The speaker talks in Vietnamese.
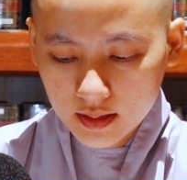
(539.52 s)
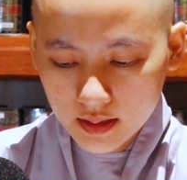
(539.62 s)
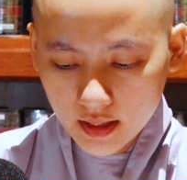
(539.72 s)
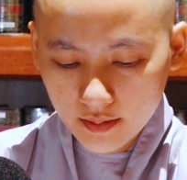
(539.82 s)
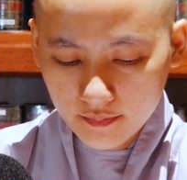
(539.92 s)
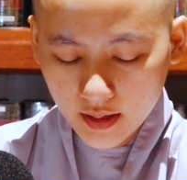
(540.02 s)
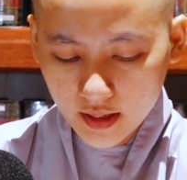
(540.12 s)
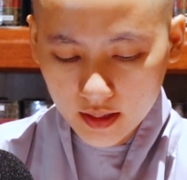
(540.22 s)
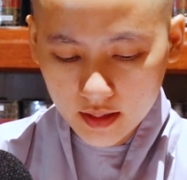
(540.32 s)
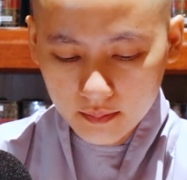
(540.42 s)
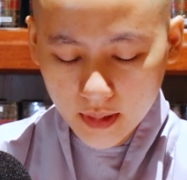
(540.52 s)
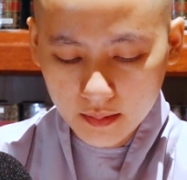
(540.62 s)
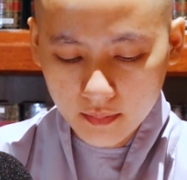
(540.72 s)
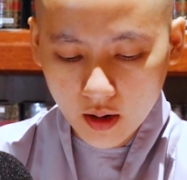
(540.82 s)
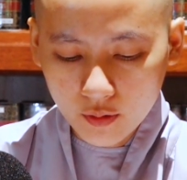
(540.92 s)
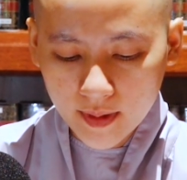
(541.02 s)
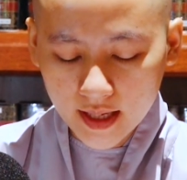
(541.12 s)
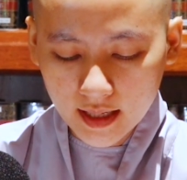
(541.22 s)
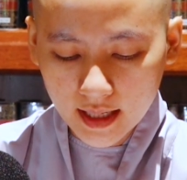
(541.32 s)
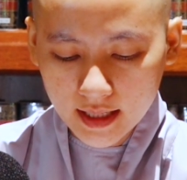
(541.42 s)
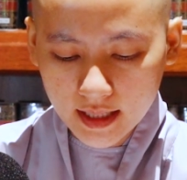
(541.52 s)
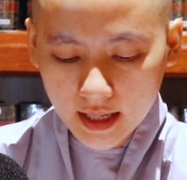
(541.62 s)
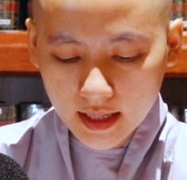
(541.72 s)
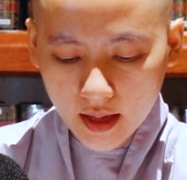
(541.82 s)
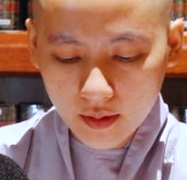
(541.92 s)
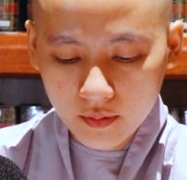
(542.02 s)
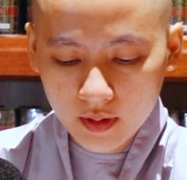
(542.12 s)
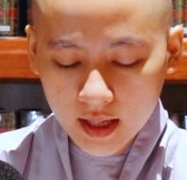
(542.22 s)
Nghe vậy, Mạnh mẫu bèn lấy cái kéo,